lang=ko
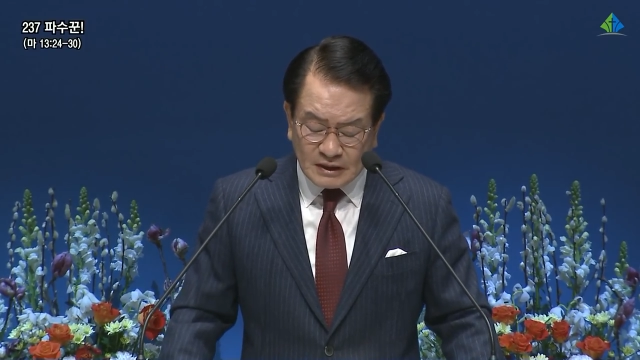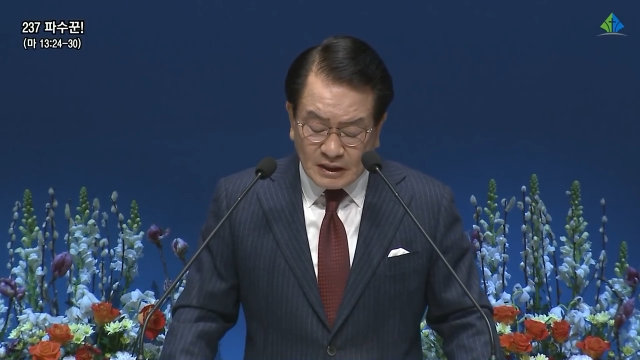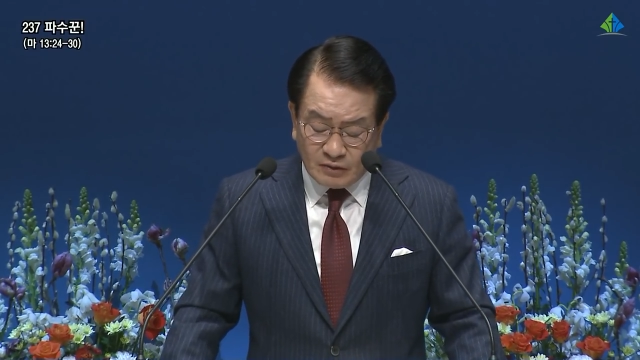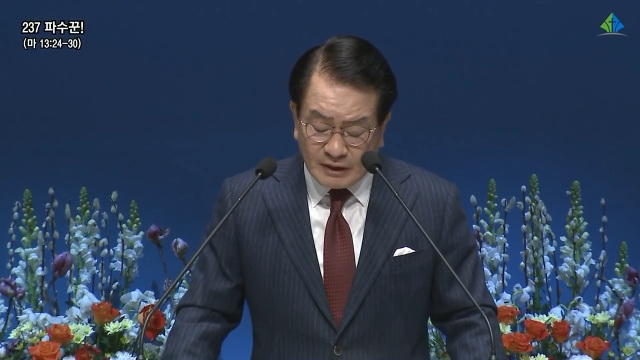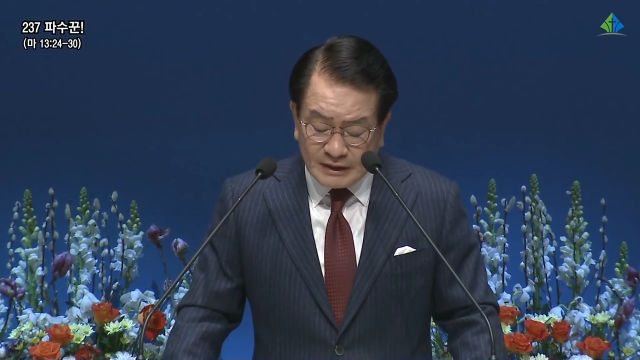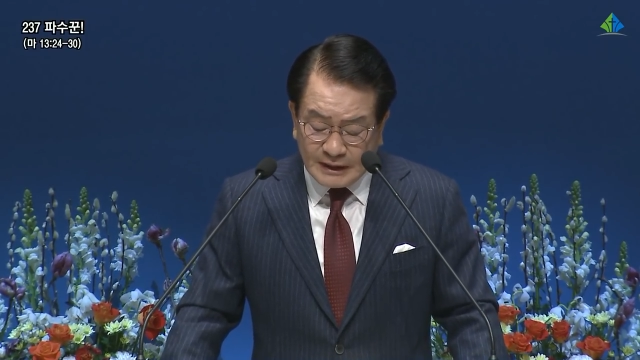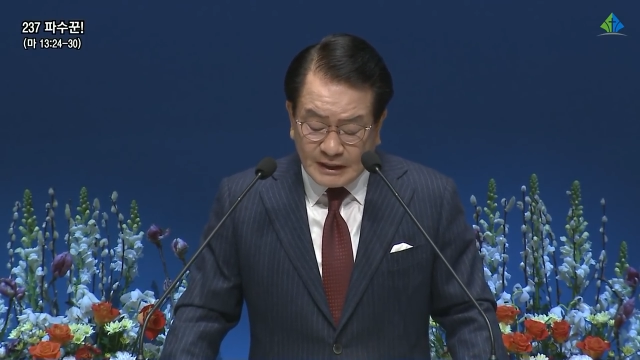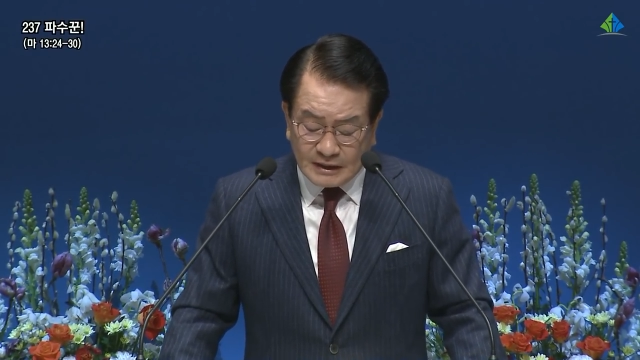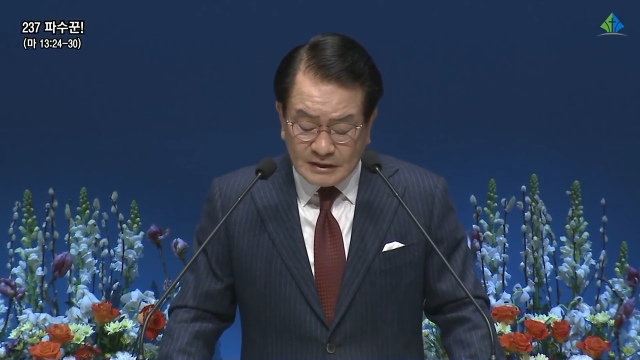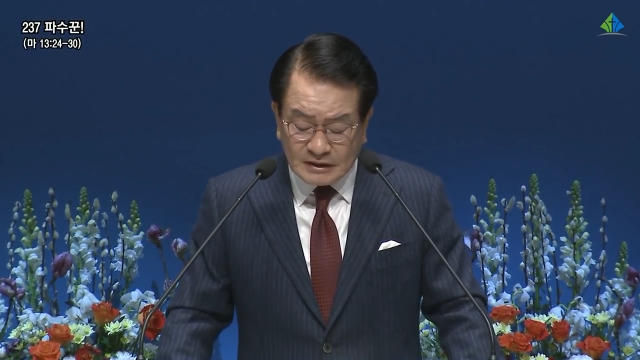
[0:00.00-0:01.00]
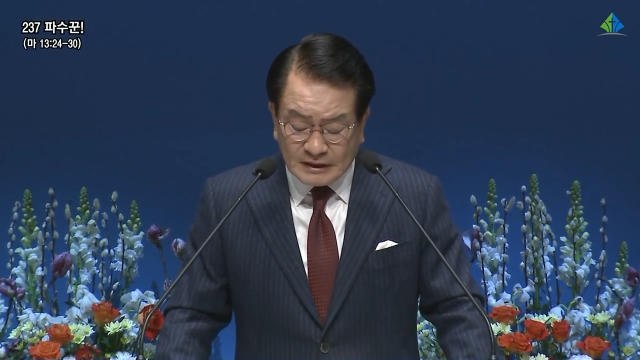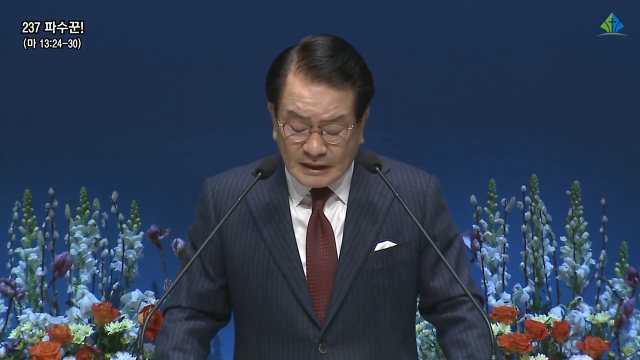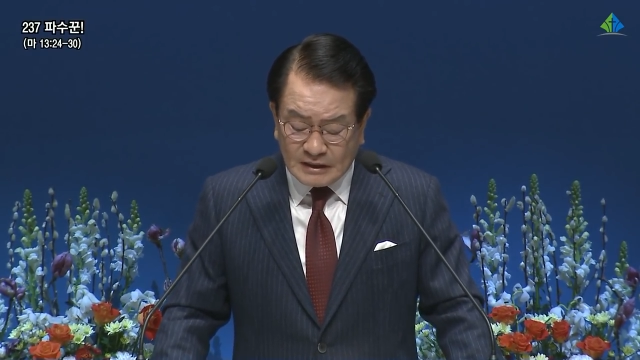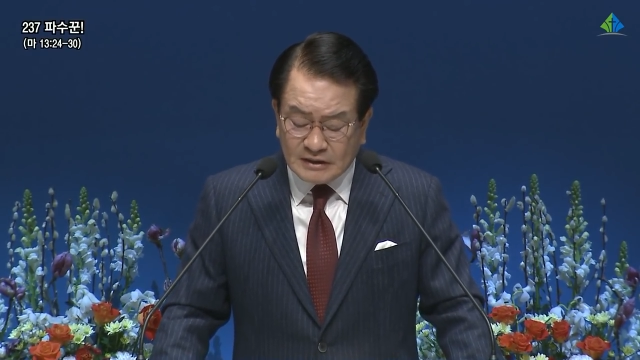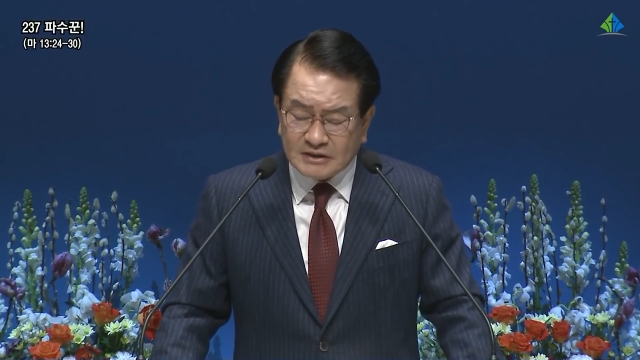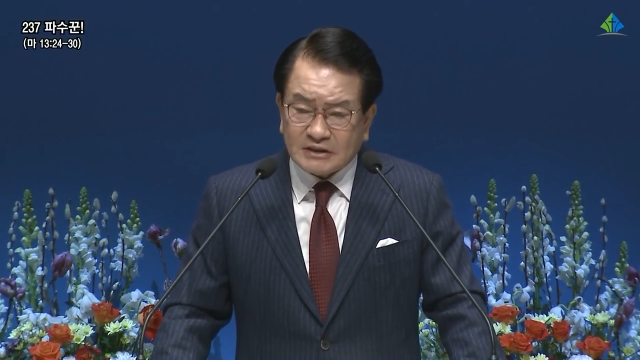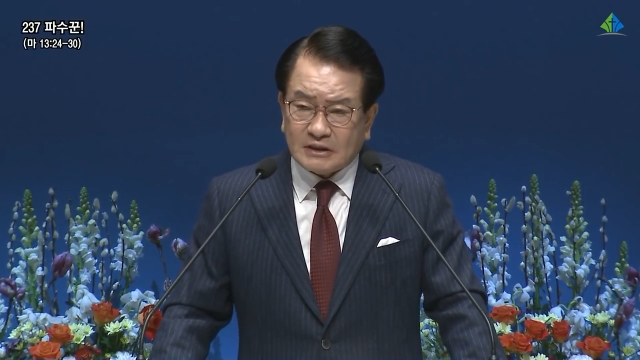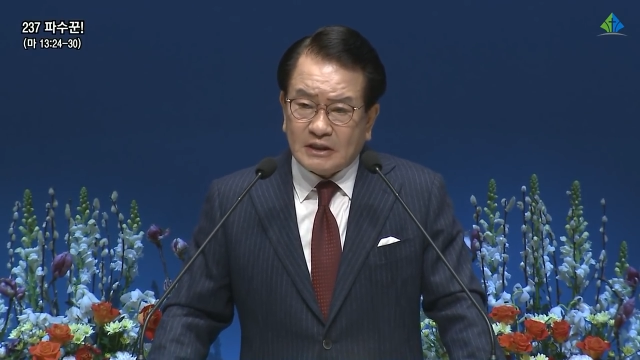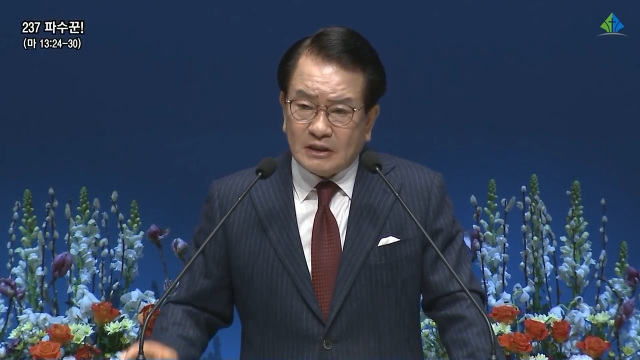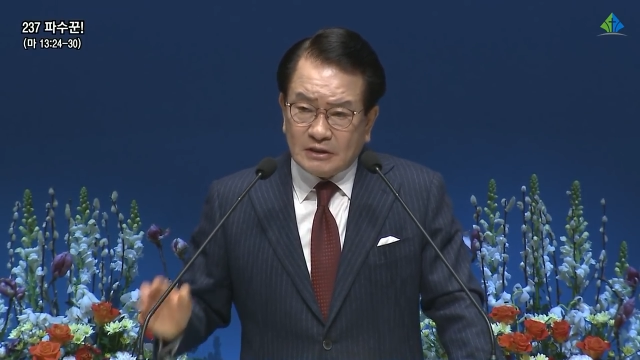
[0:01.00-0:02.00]
나라와 내가 연결되는
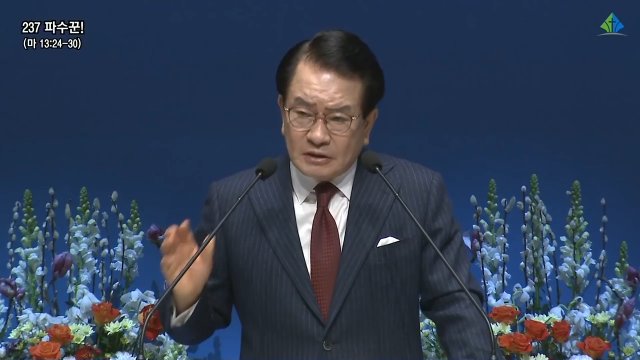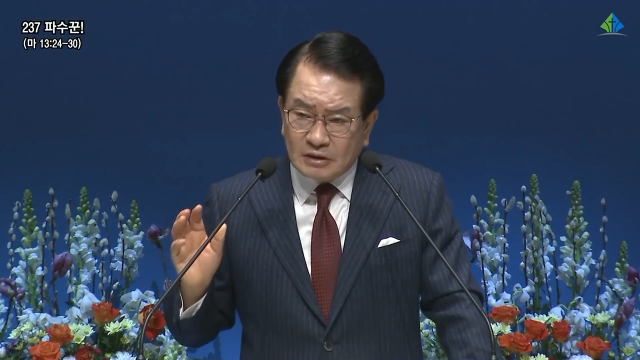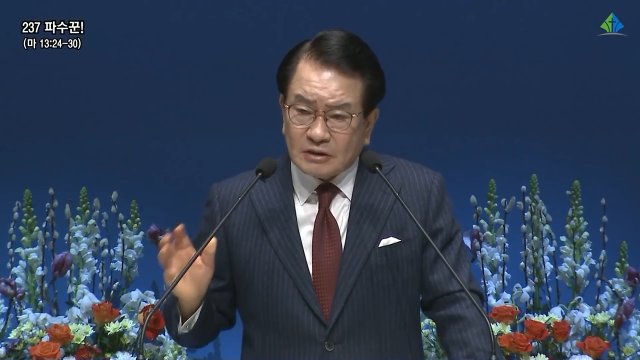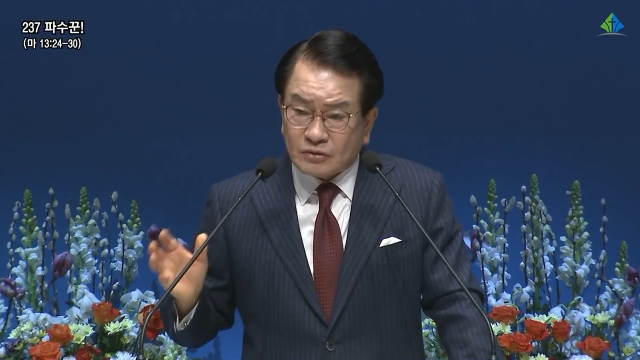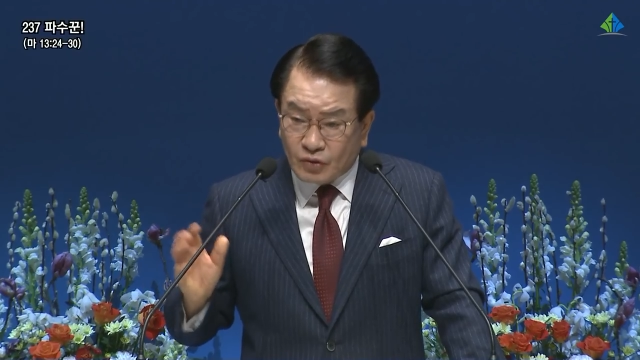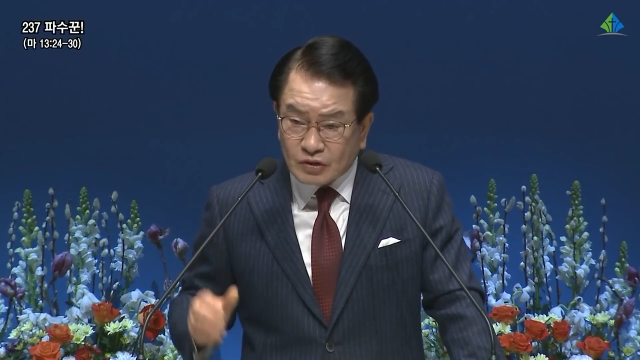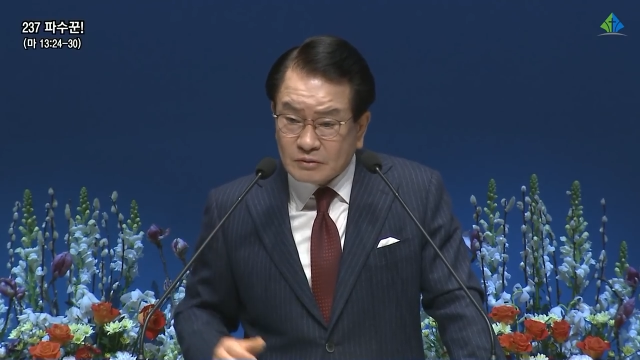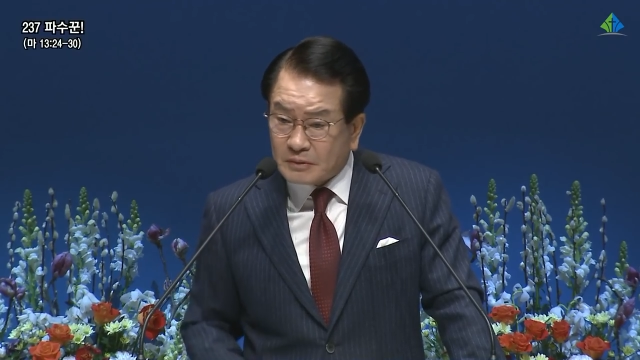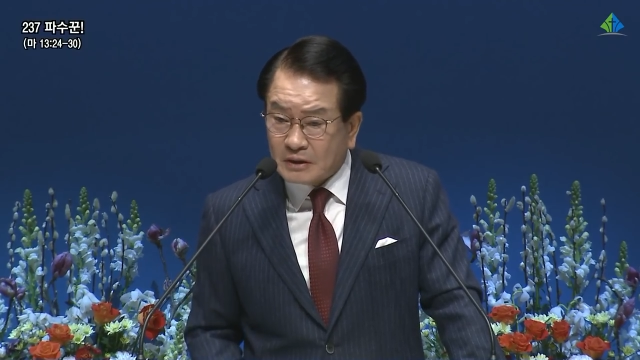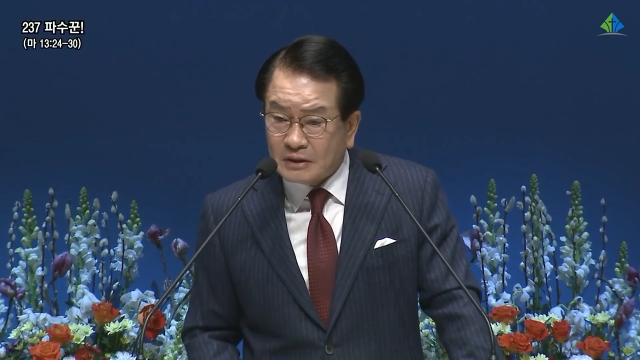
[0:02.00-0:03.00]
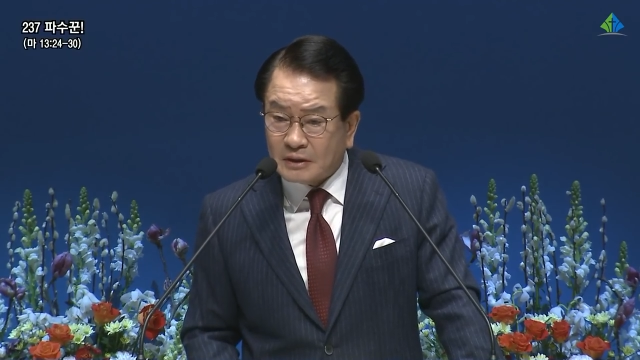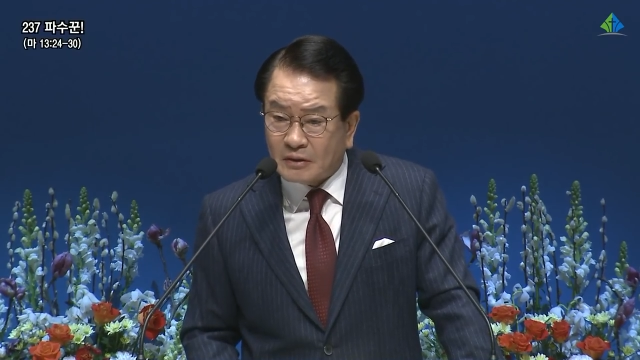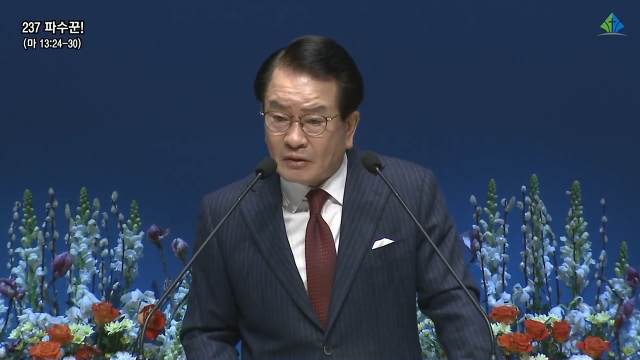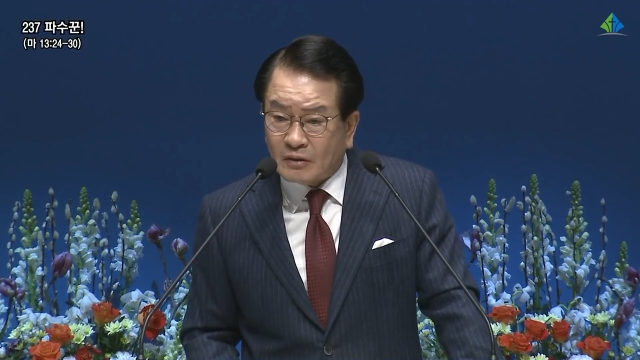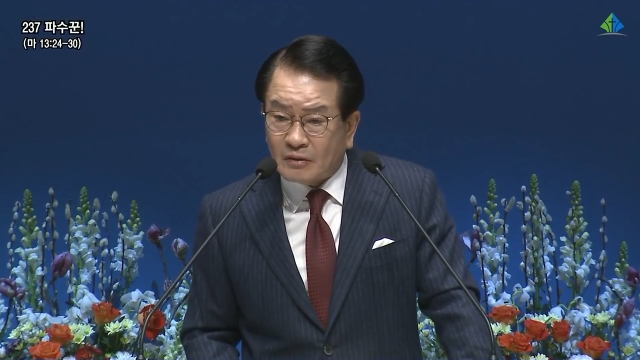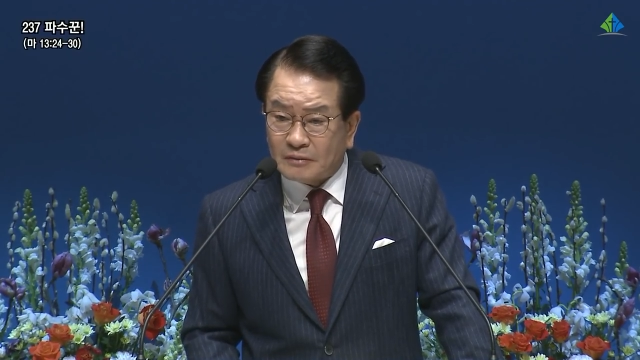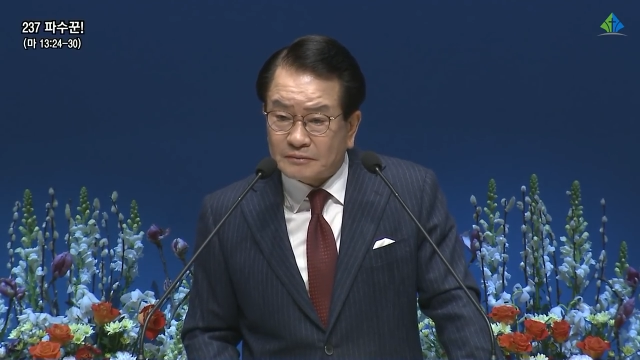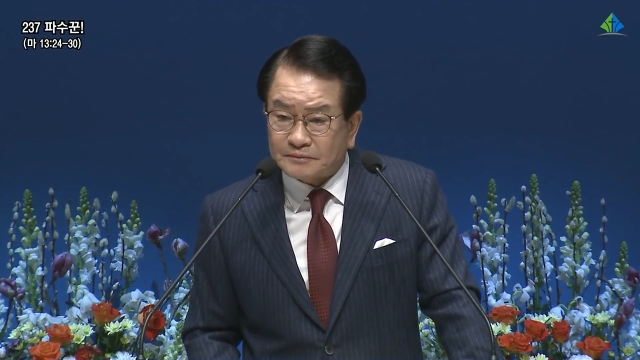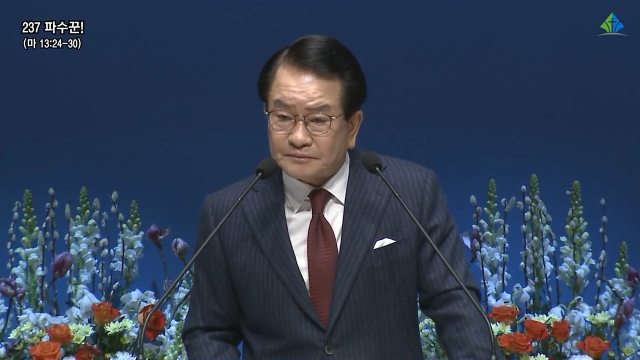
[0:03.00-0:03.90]
것이 영적 통신망이에요.